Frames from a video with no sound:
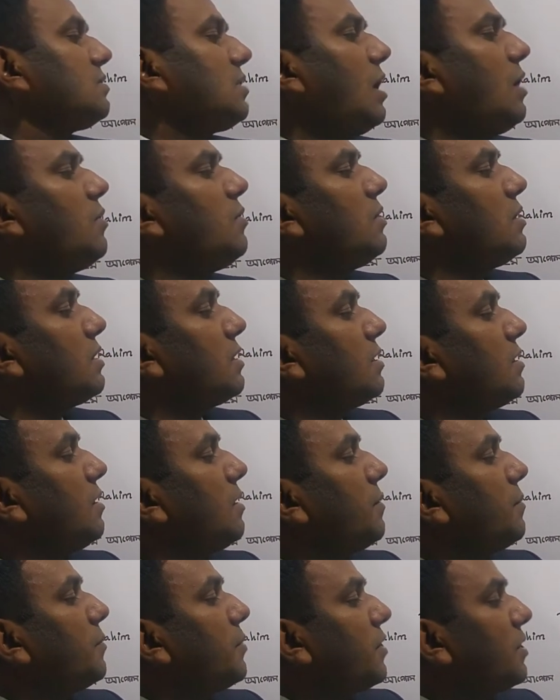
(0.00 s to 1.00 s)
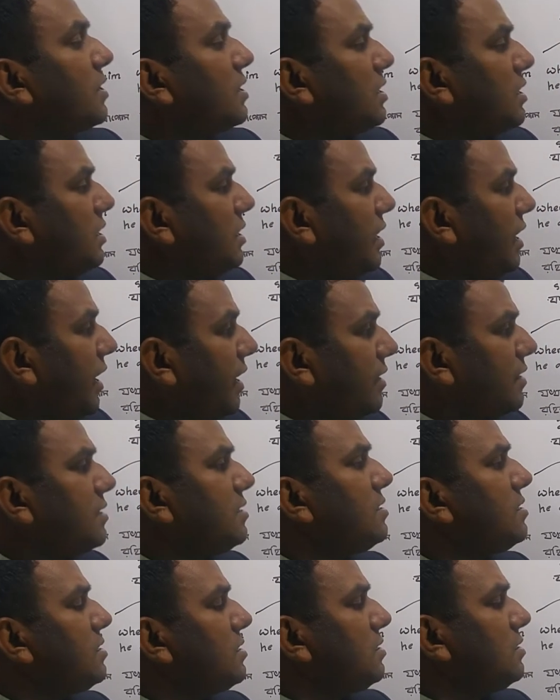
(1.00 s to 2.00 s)
তাহলে পরে
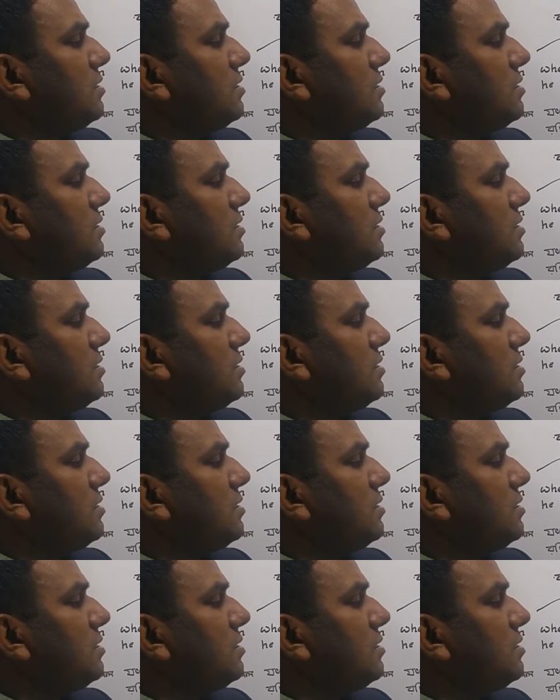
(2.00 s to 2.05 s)
একই